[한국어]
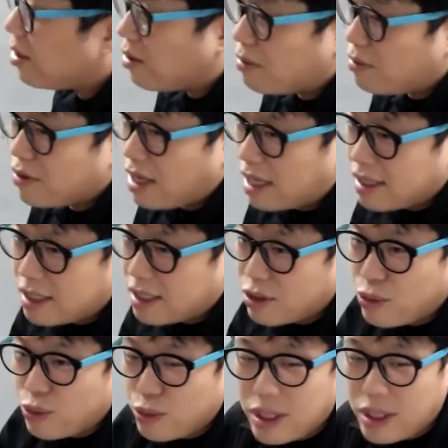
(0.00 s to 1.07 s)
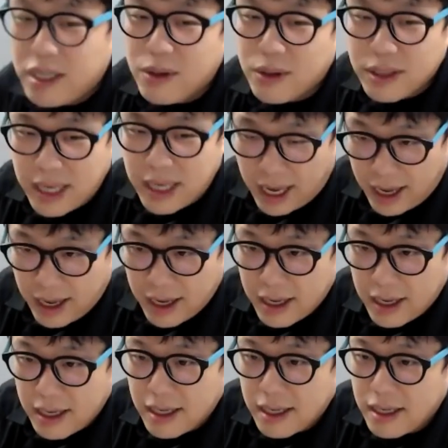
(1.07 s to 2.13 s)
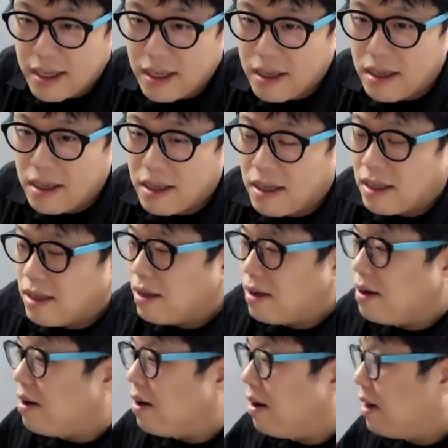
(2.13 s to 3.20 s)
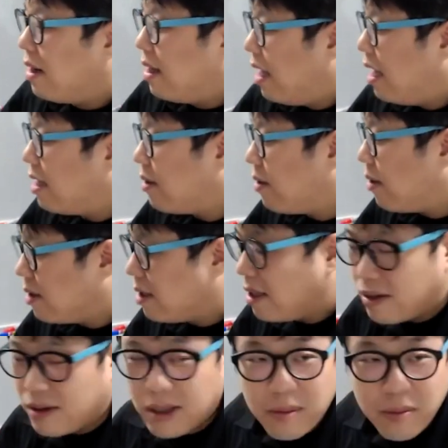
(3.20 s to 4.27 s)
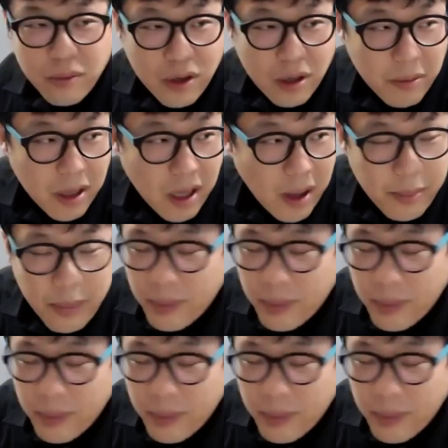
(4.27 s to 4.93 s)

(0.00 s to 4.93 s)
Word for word: 여러분이 아는 그 뉴딜 정책 어, 했던 어, 인물입니다.